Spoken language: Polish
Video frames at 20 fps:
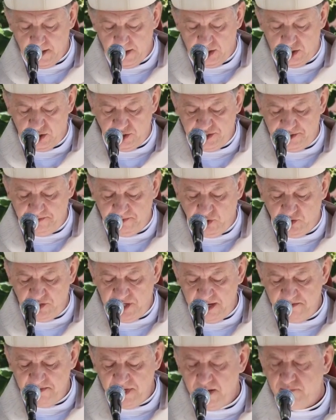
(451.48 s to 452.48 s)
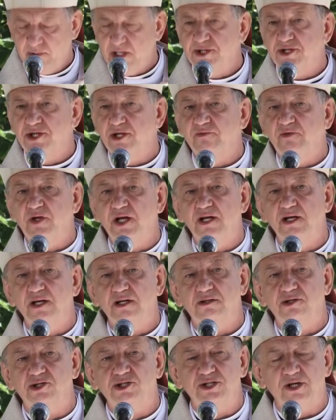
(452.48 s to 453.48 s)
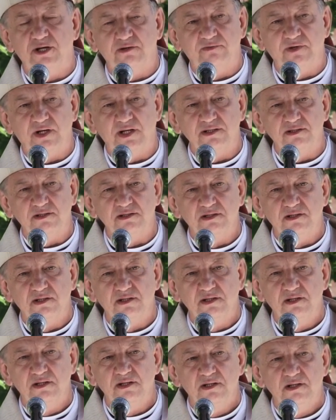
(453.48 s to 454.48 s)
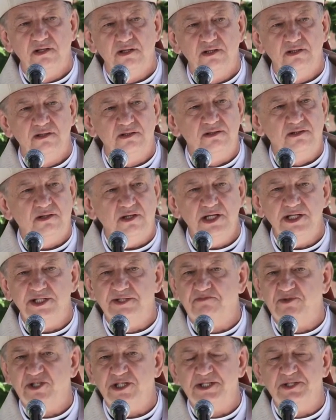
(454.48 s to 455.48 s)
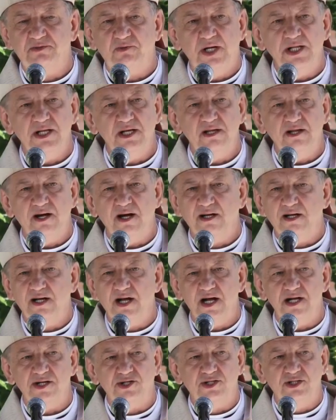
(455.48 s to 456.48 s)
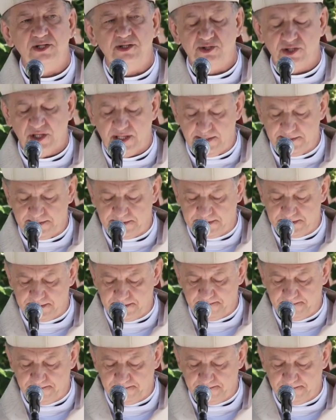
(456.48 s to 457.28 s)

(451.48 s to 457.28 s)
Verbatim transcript: choćby ona miała cię wiele kosztować. To jest przesłanie na każdy czas.